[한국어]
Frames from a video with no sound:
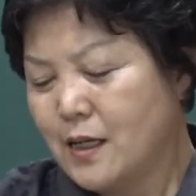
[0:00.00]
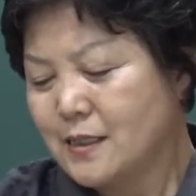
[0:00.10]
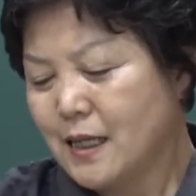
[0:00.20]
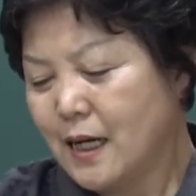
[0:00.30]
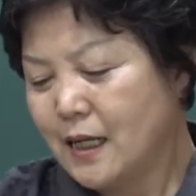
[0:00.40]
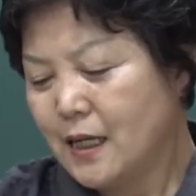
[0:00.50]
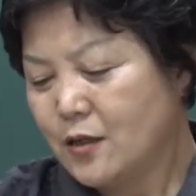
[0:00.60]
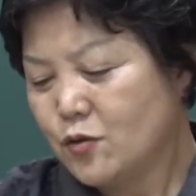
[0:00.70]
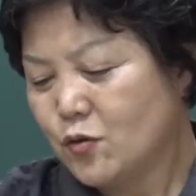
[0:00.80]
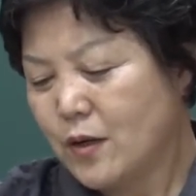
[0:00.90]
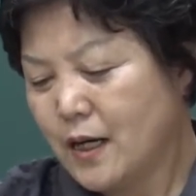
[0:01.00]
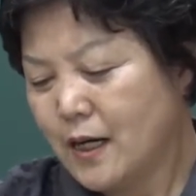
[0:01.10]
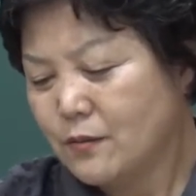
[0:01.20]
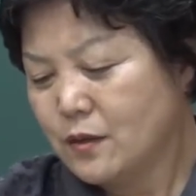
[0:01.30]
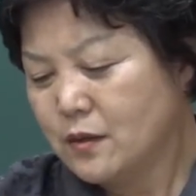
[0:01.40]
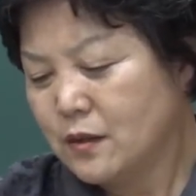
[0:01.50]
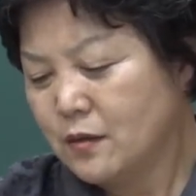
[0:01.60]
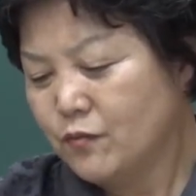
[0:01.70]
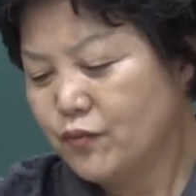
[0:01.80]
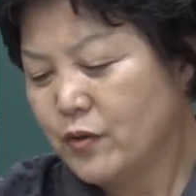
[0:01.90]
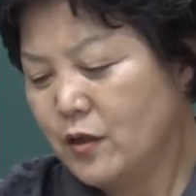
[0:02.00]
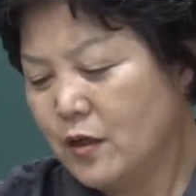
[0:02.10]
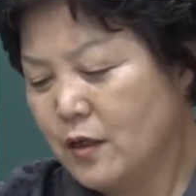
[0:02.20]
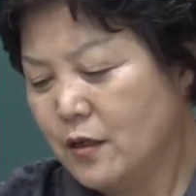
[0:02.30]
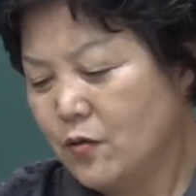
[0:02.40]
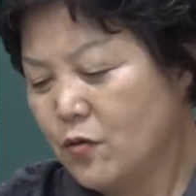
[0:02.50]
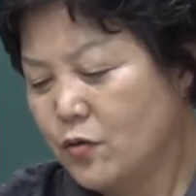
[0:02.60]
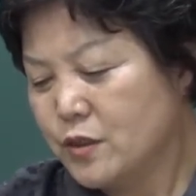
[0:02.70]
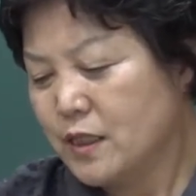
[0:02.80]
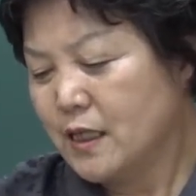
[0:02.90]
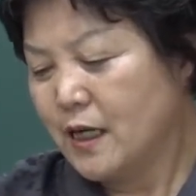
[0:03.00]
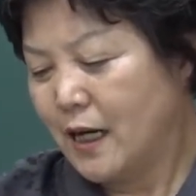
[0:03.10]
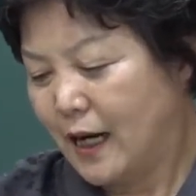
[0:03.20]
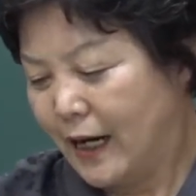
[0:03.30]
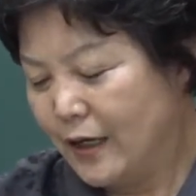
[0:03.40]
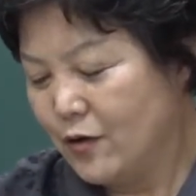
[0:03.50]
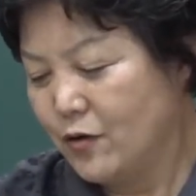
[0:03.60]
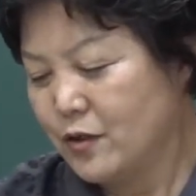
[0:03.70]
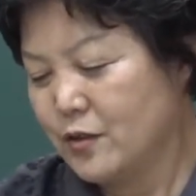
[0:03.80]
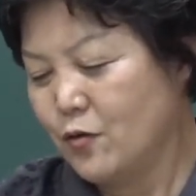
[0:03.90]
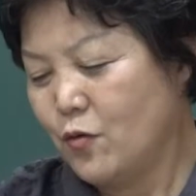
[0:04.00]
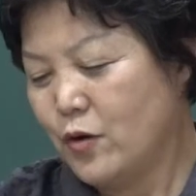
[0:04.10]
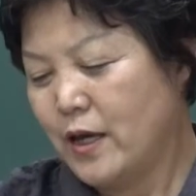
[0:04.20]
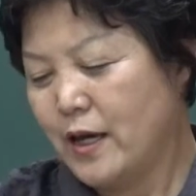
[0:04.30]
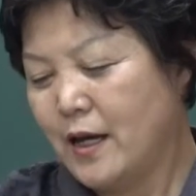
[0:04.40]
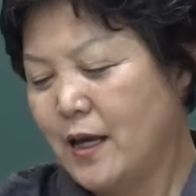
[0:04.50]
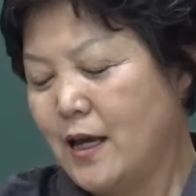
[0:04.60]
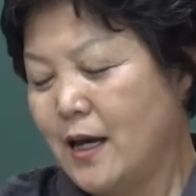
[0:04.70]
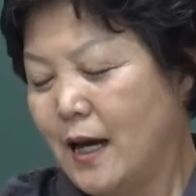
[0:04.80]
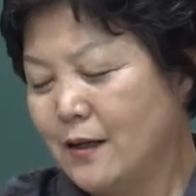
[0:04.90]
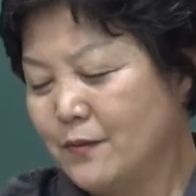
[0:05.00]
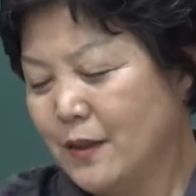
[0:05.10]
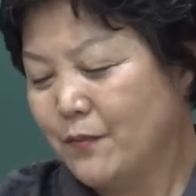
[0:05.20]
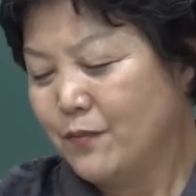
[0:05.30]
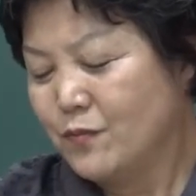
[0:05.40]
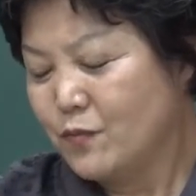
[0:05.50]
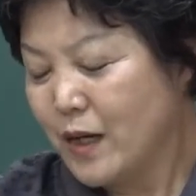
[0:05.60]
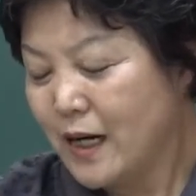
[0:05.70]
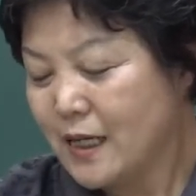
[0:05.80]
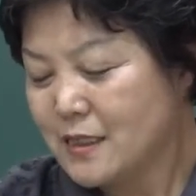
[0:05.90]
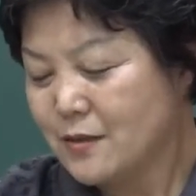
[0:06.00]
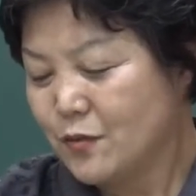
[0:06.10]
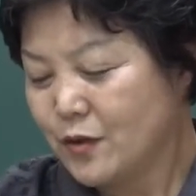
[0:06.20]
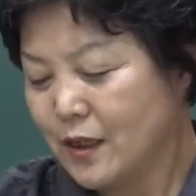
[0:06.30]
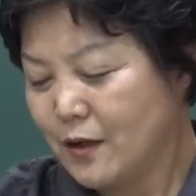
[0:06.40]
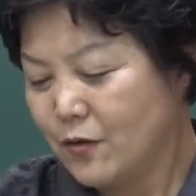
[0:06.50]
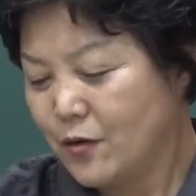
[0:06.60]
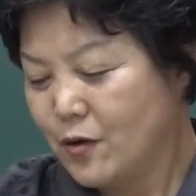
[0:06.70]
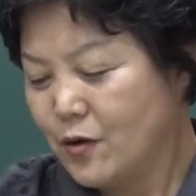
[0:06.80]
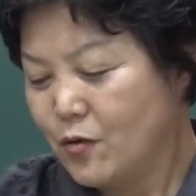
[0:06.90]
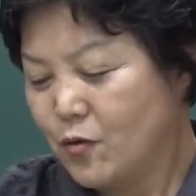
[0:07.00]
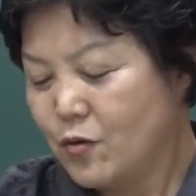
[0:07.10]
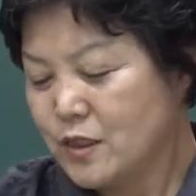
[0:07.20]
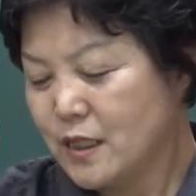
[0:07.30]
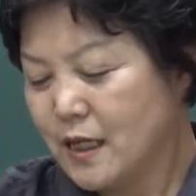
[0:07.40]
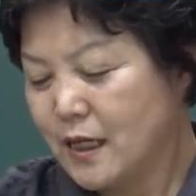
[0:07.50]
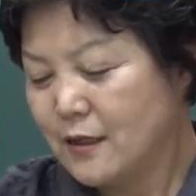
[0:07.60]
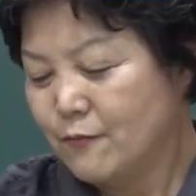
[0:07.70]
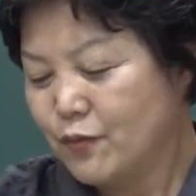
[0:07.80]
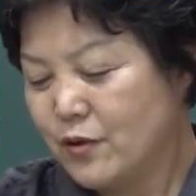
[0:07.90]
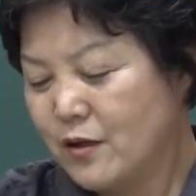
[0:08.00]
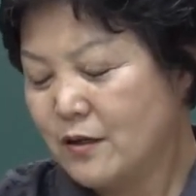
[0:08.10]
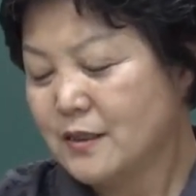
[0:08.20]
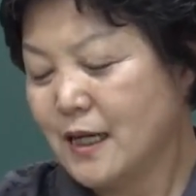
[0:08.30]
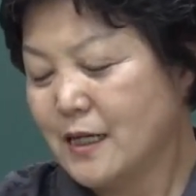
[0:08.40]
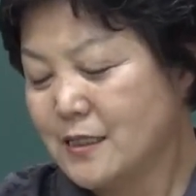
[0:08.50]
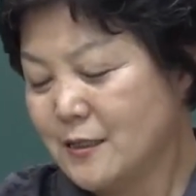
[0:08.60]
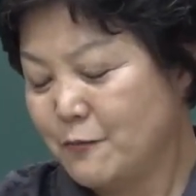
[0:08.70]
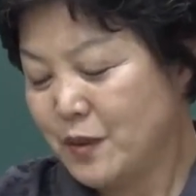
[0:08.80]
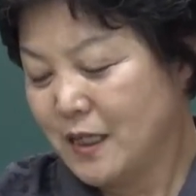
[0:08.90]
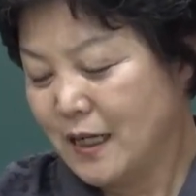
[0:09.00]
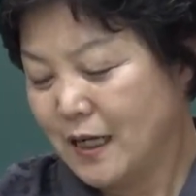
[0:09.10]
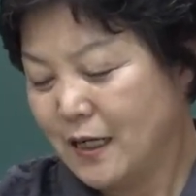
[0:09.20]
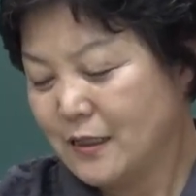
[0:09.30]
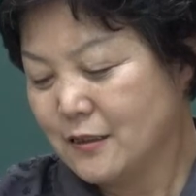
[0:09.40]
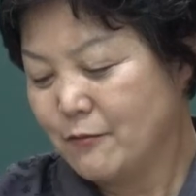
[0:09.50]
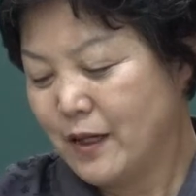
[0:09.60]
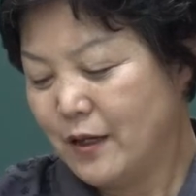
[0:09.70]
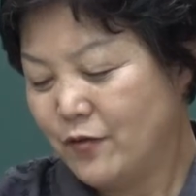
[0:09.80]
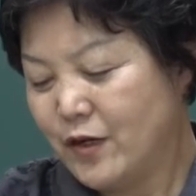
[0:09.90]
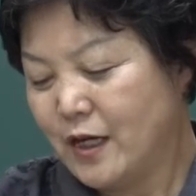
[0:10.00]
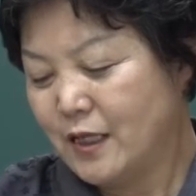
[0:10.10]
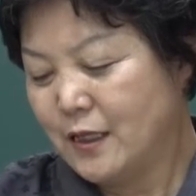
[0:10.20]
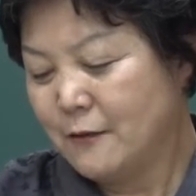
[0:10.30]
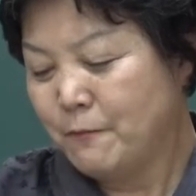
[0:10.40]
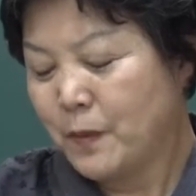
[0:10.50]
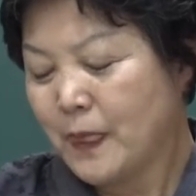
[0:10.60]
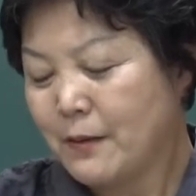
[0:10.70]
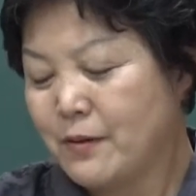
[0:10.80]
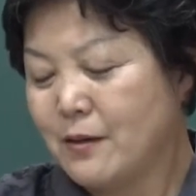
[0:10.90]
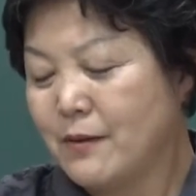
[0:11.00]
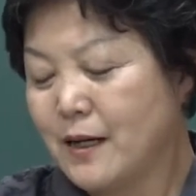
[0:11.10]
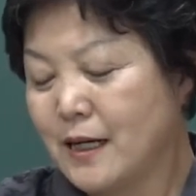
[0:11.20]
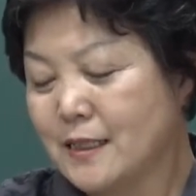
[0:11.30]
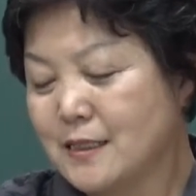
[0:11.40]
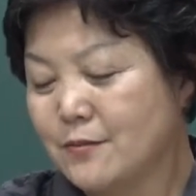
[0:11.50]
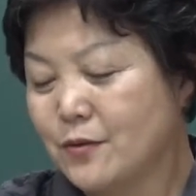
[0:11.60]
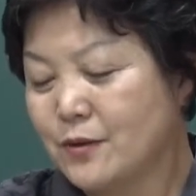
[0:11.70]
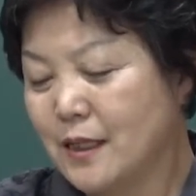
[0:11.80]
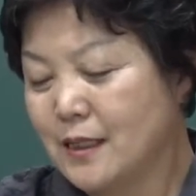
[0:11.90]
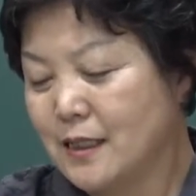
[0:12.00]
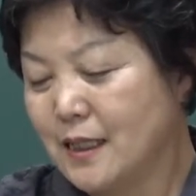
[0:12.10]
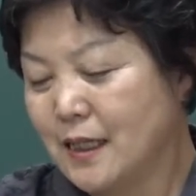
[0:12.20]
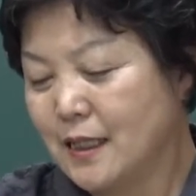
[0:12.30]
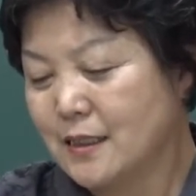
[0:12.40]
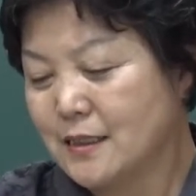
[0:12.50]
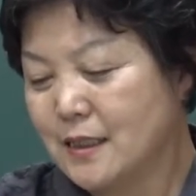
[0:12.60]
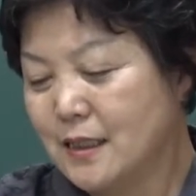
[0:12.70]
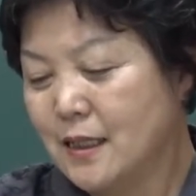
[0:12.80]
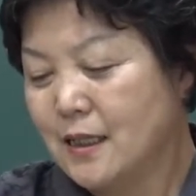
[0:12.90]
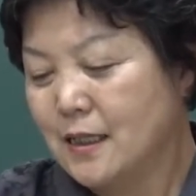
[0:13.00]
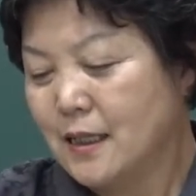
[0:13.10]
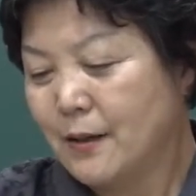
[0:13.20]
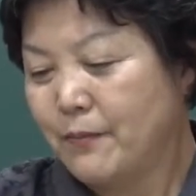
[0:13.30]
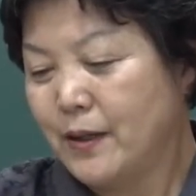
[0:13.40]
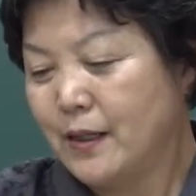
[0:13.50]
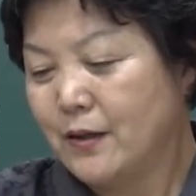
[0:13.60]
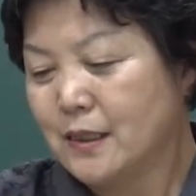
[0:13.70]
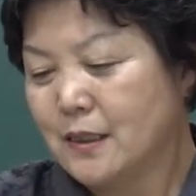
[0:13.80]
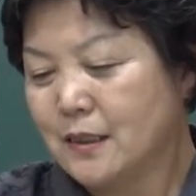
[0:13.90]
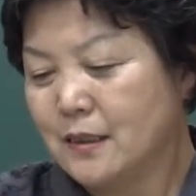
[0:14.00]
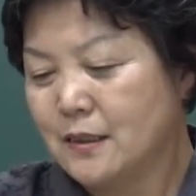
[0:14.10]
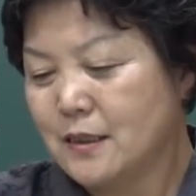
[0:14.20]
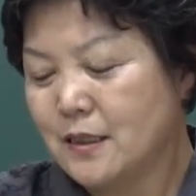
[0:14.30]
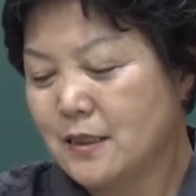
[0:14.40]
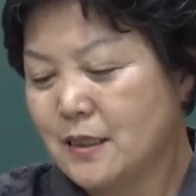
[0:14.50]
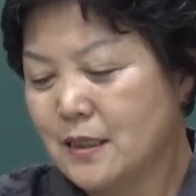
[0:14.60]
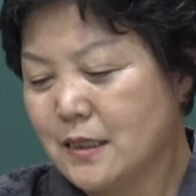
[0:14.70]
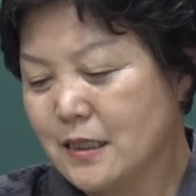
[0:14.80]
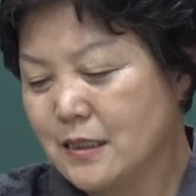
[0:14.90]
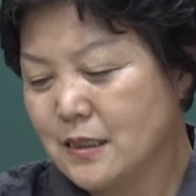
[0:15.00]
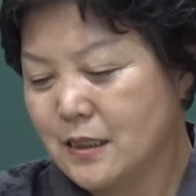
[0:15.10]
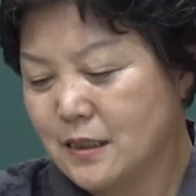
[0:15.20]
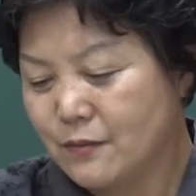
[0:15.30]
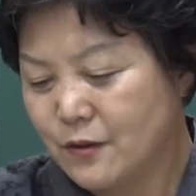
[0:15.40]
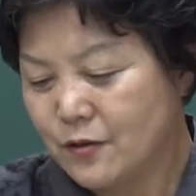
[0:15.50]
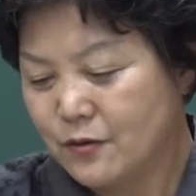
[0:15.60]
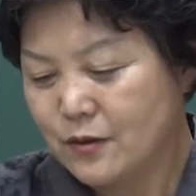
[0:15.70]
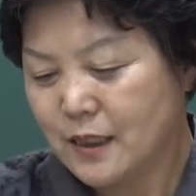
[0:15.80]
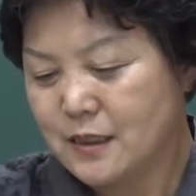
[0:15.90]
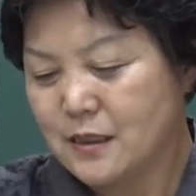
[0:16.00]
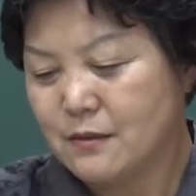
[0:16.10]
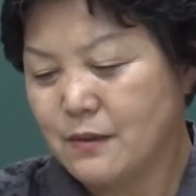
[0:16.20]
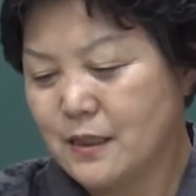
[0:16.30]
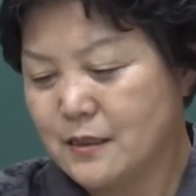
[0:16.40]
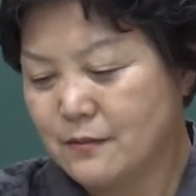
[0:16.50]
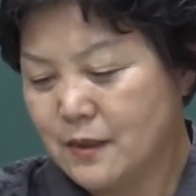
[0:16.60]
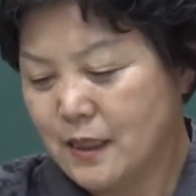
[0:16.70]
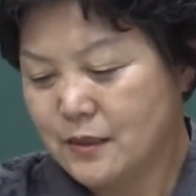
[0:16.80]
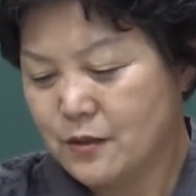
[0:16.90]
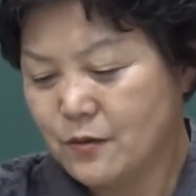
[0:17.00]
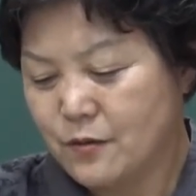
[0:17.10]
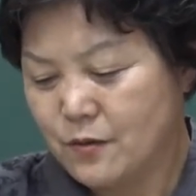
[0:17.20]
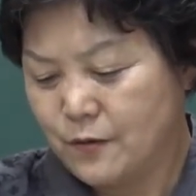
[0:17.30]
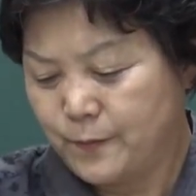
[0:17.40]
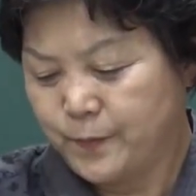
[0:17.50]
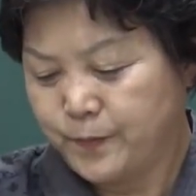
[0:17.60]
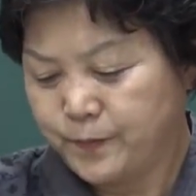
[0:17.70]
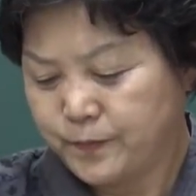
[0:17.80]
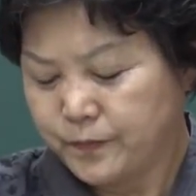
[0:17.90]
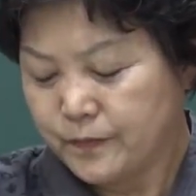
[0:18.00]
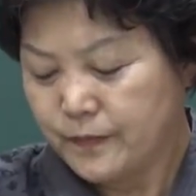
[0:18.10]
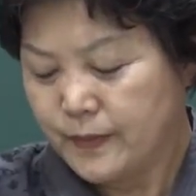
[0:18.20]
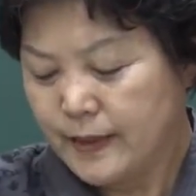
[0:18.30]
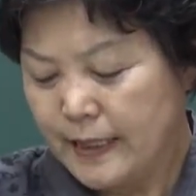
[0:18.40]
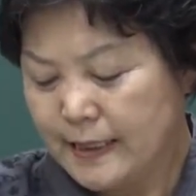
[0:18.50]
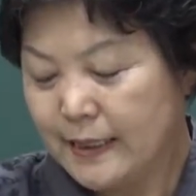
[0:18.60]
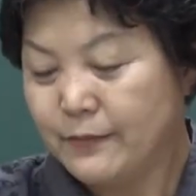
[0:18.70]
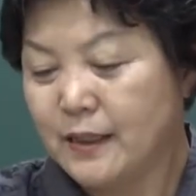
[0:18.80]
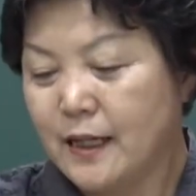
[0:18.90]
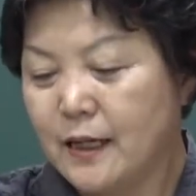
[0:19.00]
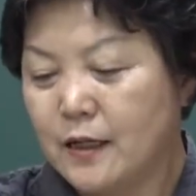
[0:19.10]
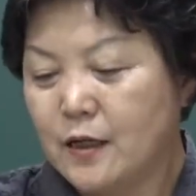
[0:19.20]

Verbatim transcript: 사의 좋아함은 불려오지 가요. 그죠? 오의 아름다움만 갖지 못하고 오지가는 불려 상지 비라. 그죠? 맨 위에 있는 비만 같지 못하느니라. 역시 앞에 나왔던 절제 체시의 의미로 같이 말씀을 하셨고 그 다음 밑에